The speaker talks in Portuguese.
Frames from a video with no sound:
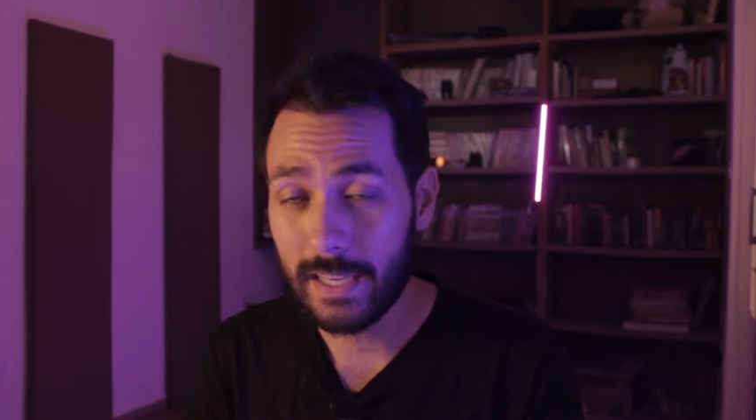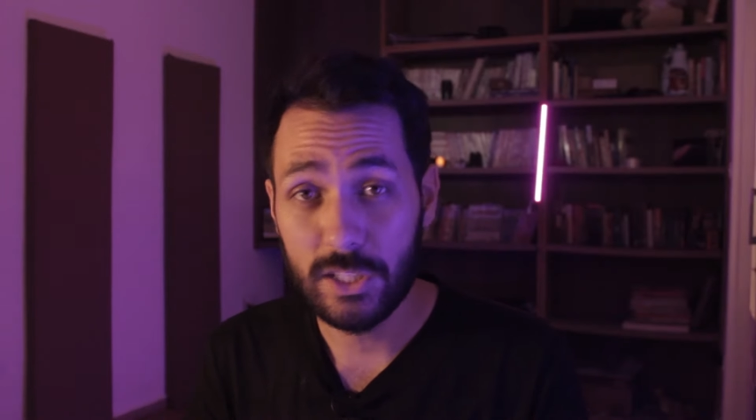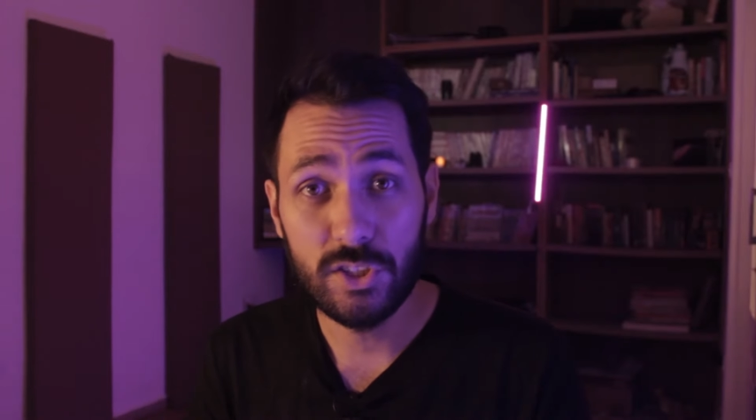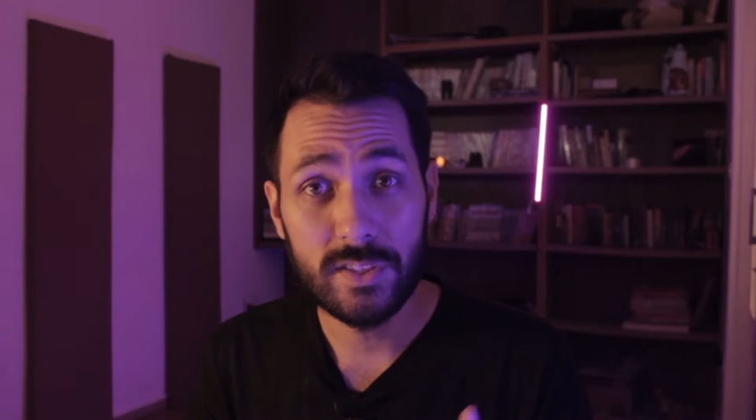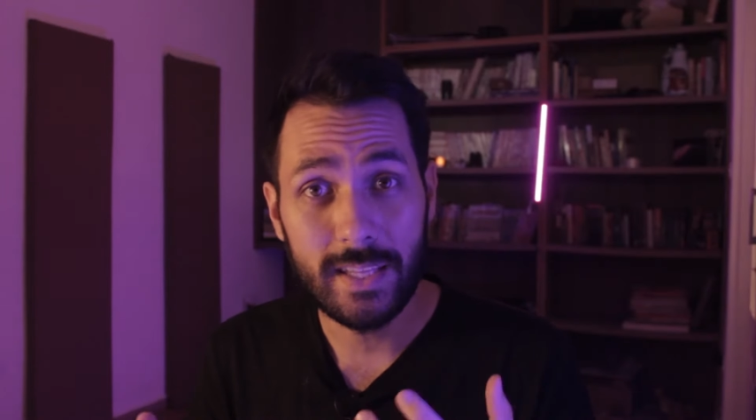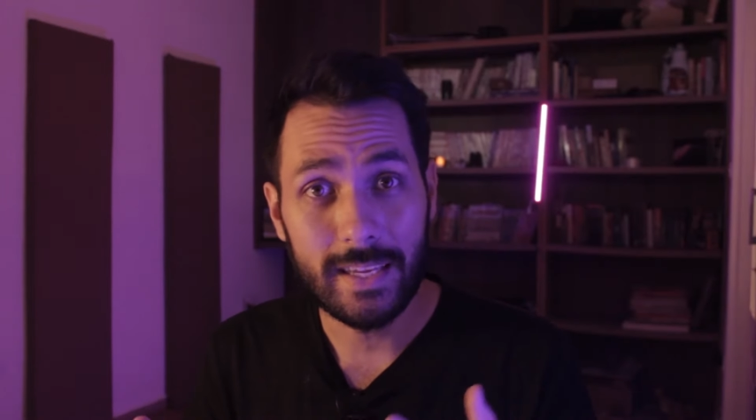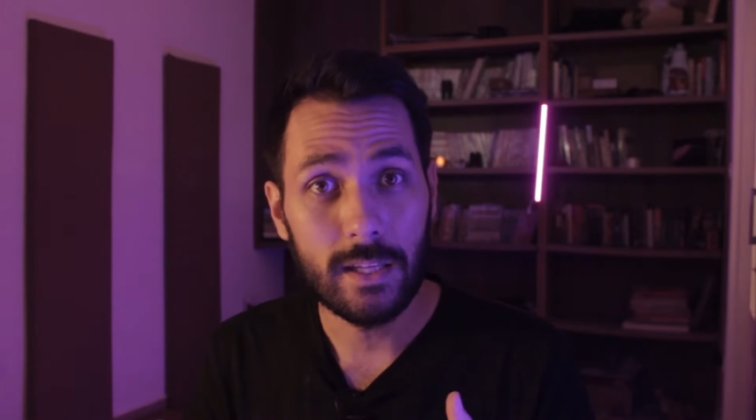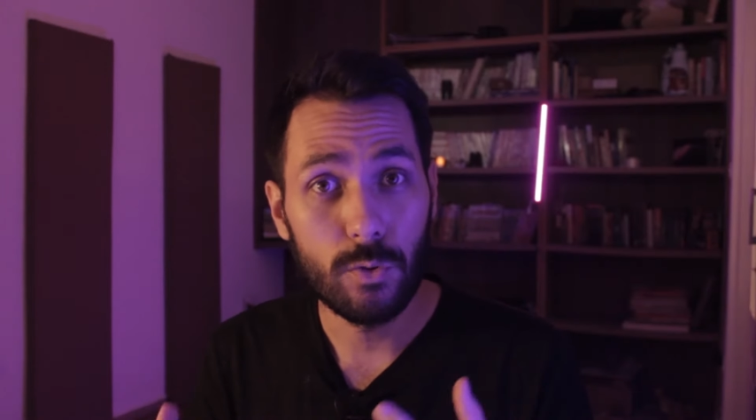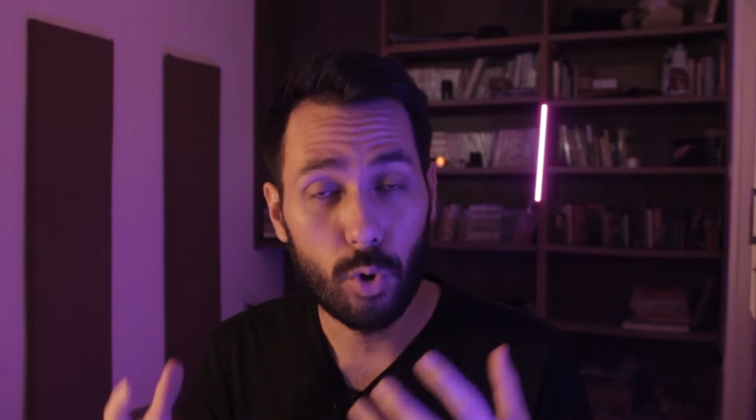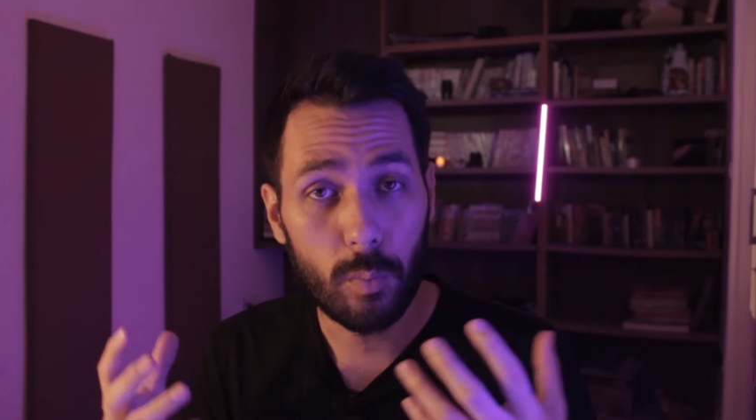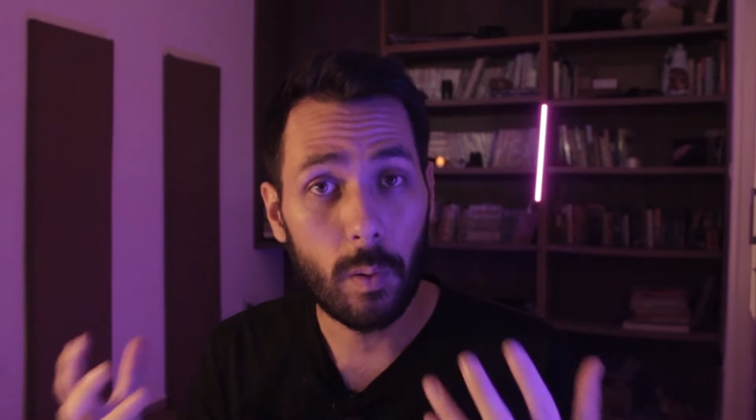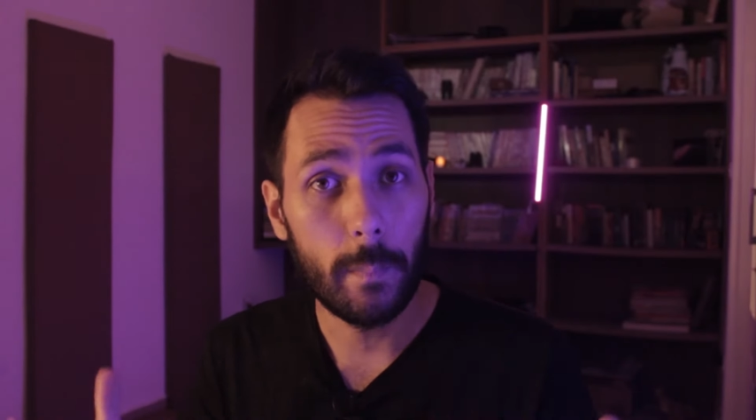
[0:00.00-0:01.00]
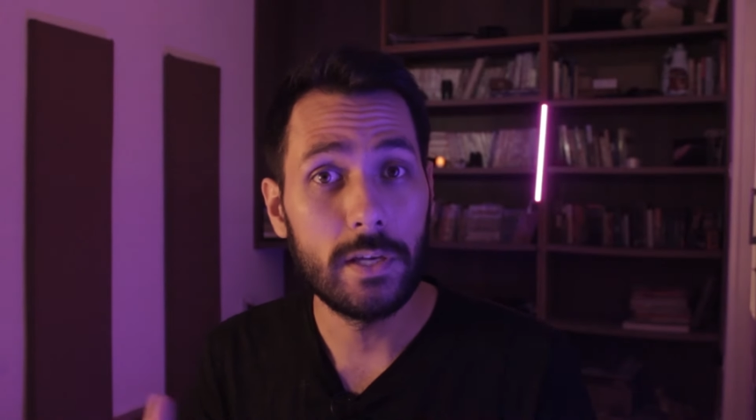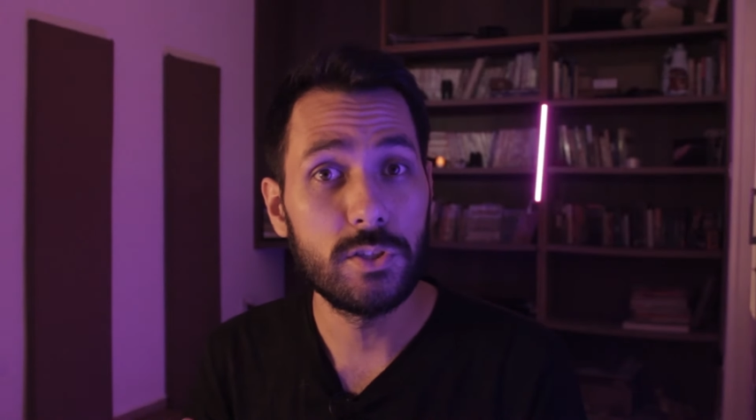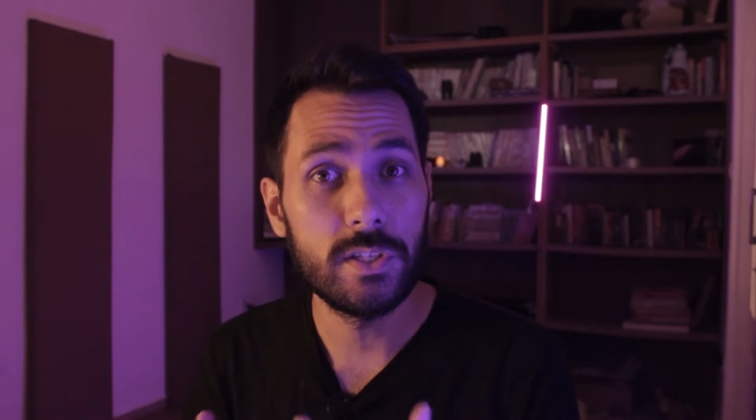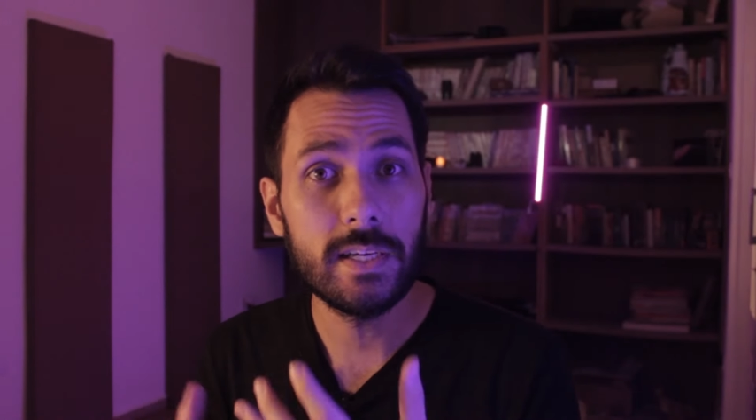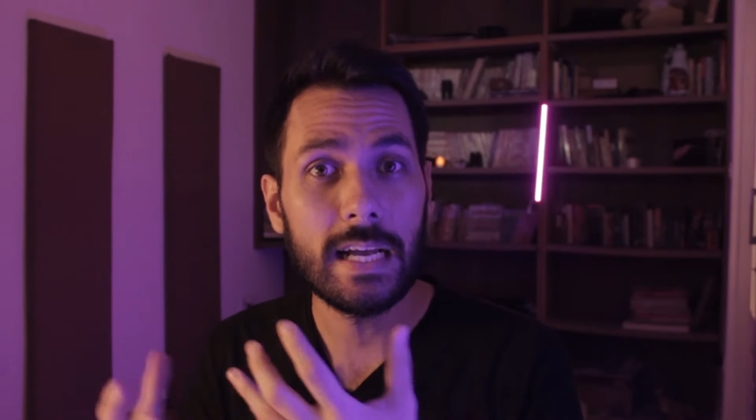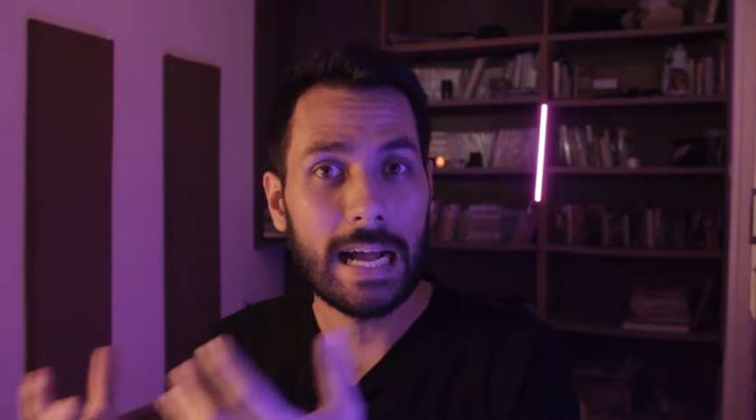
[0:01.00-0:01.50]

que a gente tem normalmente em